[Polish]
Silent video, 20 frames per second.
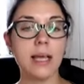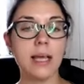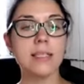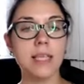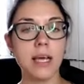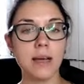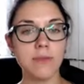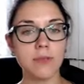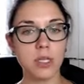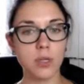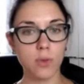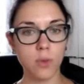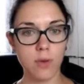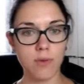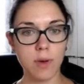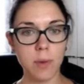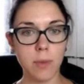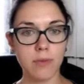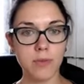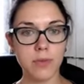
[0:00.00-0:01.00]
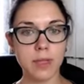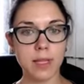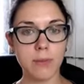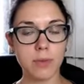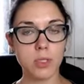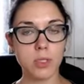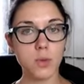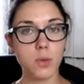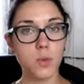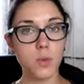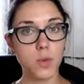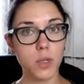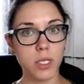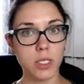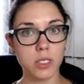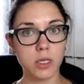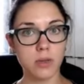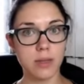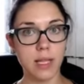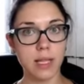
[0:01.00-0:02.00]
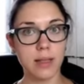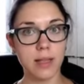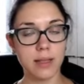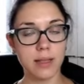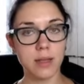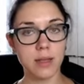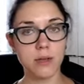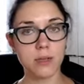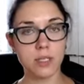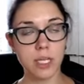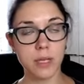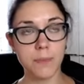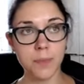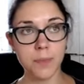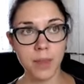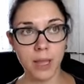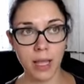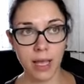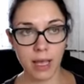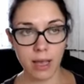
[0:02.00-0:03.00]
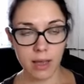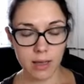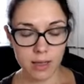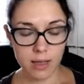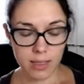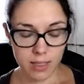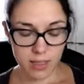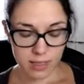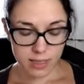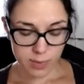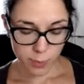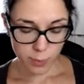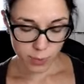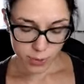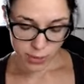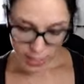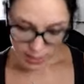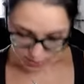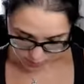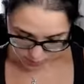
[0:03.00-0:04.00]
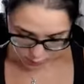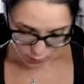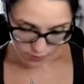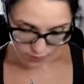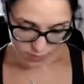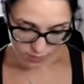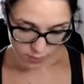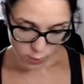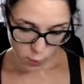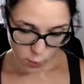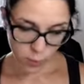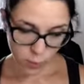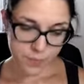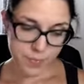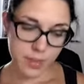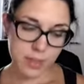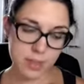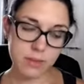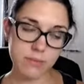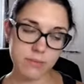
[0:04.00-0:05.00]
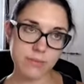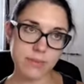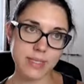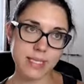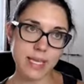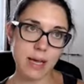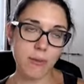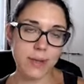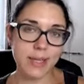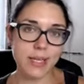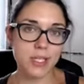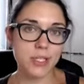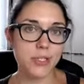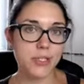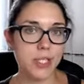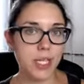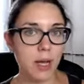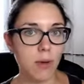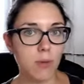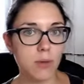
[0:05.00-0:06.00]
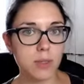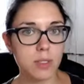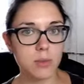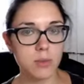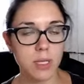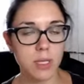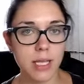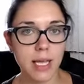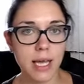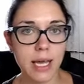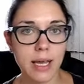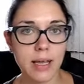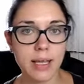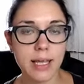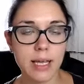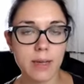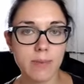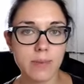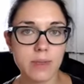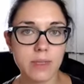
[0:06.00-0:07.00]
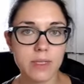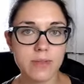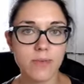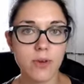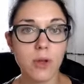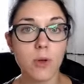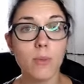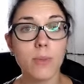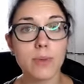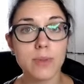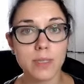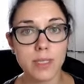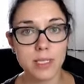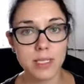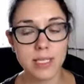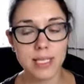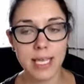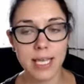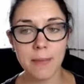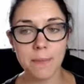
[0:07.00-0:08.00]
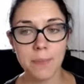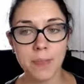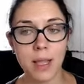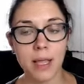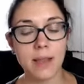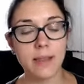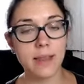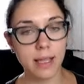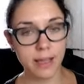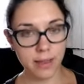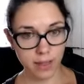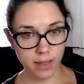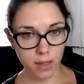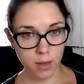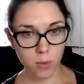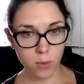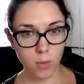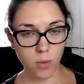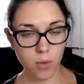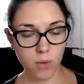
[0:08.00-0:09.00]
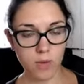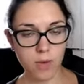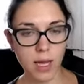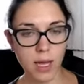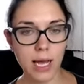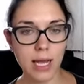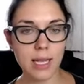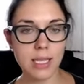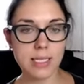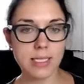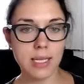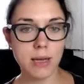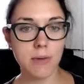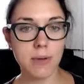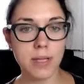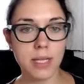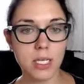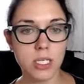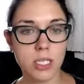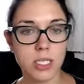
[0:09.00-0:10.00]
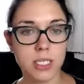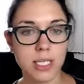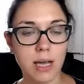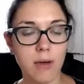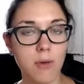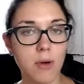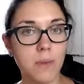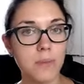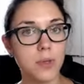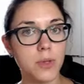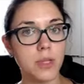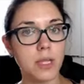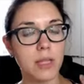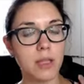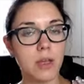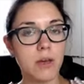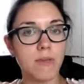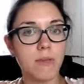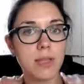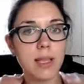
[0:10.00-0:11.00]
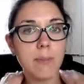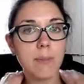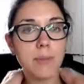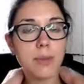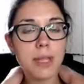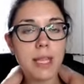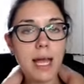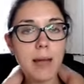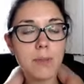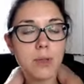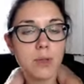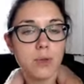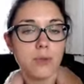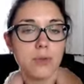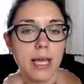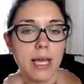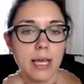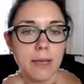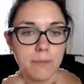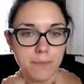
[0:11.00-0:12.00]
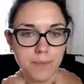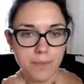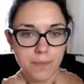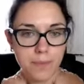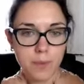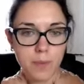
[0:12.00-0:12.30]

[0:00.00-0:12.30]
i zawsze głowa powinna być uniesiona, dlatego że spuszczając głowę w dół, całe nasze ciało zmienia jakby swoją pozycję, nie tylko głowa, ale całe nasze ciało. Dodatkowo napinamy tutaj